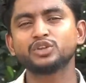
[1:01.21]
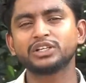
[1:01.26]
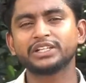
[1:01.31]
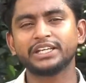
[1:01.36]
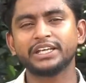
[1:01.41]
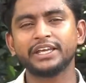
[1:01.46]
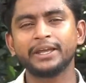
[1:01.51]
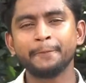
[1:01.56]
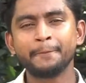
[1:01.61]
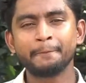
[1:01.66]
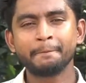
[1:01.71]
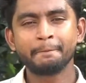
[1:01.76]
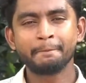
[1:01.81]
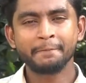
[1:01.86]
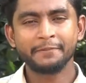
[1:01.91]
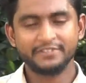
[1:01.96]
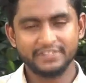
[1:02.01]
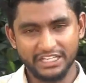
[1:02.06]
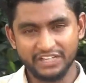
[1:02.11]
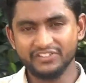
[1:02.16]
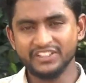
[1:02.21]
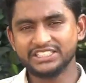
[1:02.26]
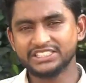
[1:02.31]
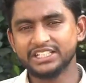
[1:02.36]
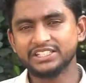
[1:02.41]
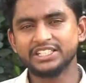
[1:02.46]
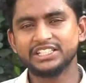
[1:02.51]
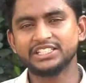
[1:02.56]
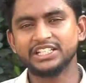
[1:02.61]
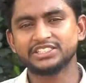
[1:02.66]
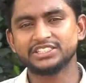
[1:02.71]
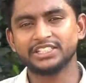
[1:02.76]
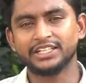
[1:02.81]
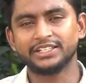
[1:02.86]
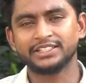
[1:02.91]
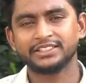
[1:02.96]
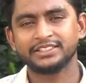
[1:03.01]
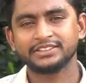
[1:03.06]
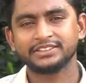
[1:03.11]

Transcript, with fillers: দলকে সার্ভিসটা দিয়ে যাচ্ছেন